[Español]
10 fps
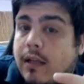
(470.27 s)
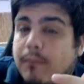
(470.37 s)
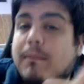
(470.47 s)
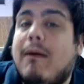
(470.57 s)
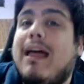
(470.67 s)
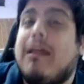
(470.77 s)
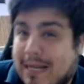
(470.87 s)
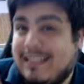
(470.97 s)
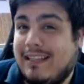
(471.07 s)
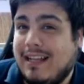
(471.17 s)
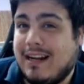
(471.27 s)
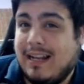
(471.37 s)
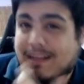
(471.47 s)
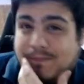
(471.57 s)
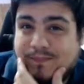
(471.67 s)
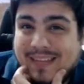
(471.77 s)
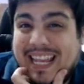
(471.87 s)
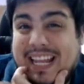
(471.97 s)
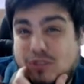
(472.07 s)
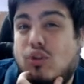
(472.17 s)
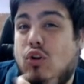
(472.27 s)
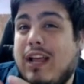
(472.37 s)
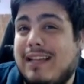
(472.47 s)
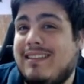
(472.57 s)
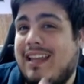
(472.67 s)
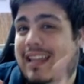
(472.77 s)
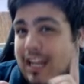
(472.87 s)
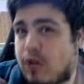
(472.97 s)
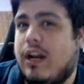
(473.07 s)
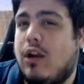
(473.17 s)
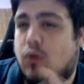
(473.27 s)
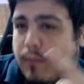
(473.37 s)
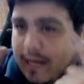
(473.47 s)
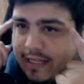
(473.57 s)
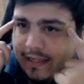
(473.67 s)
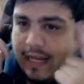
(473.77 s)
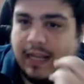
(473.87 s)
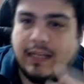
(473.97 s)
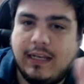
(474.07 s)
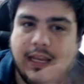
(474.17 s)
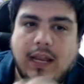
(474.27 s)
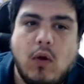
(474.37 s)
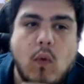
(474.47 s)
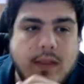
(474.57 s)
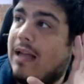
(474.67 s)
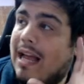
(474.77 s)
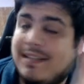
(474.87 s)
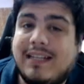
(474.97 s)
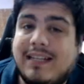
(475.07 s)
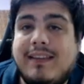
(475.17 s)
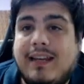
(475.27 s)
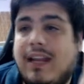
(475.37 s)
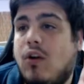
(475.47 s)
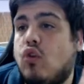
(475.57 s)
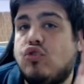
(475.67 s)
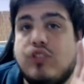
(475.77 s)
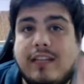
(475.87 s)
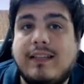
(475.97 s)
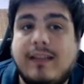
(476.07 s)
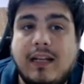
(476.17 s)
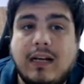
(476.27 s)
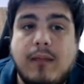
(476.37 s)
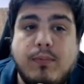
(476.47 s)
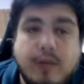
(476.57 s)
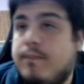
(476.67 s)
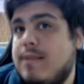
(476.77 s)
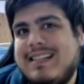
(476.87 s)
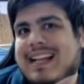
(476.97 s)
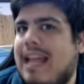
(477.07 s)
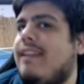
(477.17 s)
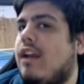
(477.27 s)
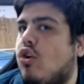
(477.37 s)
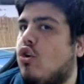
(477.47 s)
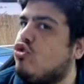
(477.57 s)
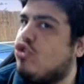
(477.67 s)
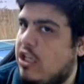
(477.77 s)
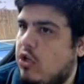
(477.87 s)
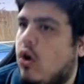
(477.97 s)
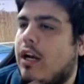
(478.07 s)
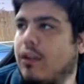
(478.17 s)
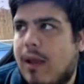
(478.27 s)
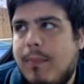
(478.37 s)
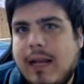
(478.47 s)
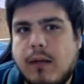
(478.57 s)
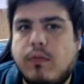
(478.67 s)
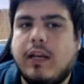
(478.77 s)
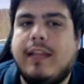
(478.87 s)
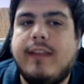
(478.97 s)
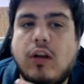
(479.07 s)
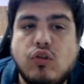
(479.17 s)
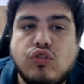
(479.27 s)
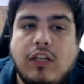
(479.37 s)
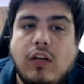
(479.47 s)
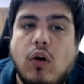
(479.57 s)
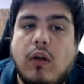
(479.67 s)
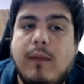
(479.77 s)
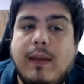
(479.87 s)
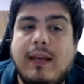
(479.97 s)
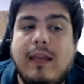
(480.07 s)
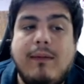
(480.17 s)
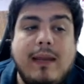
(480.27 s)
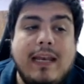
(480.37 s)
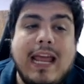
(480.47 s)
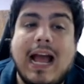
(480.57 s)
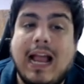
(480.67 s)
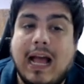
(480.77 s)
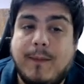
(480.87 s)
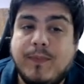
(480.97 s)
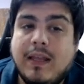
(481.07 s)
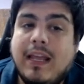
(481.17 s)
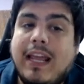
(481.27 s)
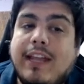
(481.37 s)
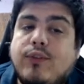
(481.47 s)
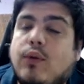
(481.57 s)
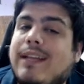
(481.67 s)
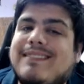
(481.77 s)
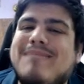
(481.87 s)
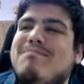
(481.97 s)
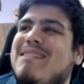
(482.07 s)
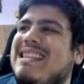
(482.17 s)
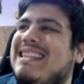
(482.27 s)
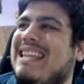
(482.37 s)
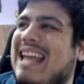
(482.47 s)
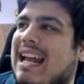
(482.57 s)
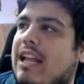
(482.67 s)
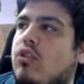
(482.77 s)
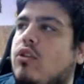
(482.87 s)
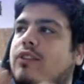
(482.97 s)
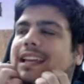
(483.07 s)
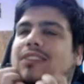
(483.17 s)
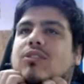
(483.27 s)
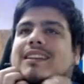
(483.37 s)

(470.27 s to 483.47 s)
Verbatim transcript: me va a dar más Eternal. Eso es lo que hace el oráculo, para que tengan en cuenta. Ayer entré con 6 Eternal, ¿por qué? En realidad entré con 5, ahora te voy a explicar por qué. Entré con 5 y, y vine acá. Esto es mintiar, esto es, esto es